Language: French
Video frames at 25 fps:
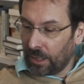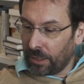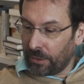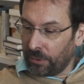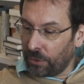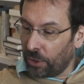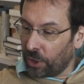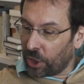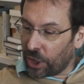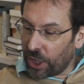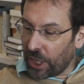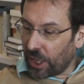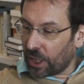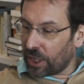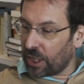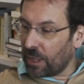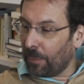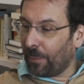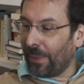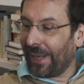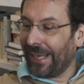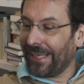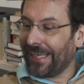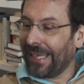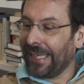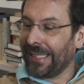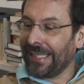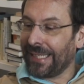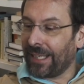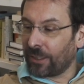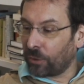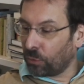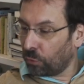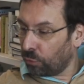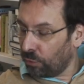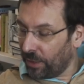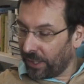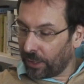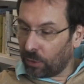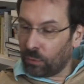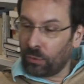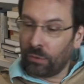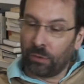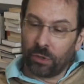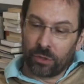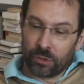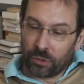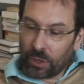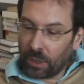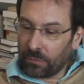Ne cherchez pas à gagner à tous les
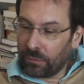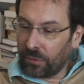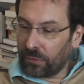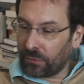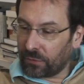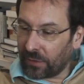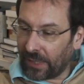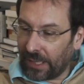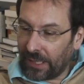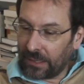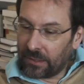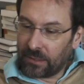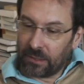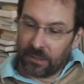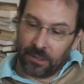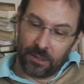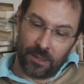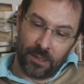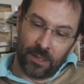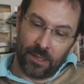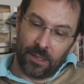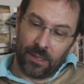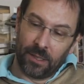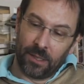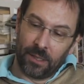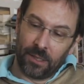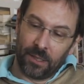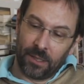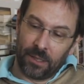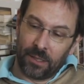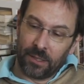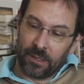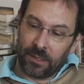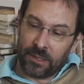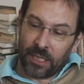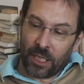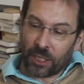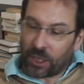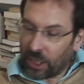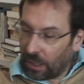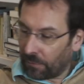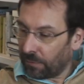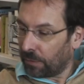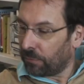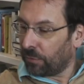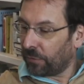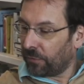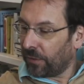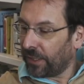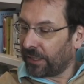coups. Ce que vous faites, c'est à chaque
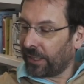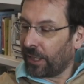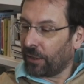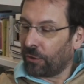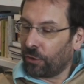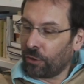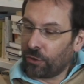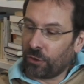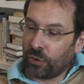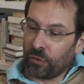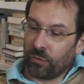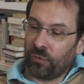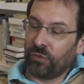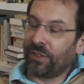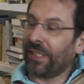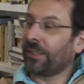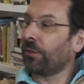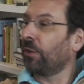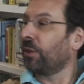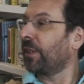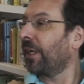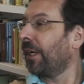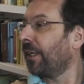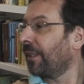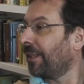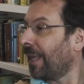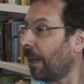fois que vous faites quelque chose, vous êtes en train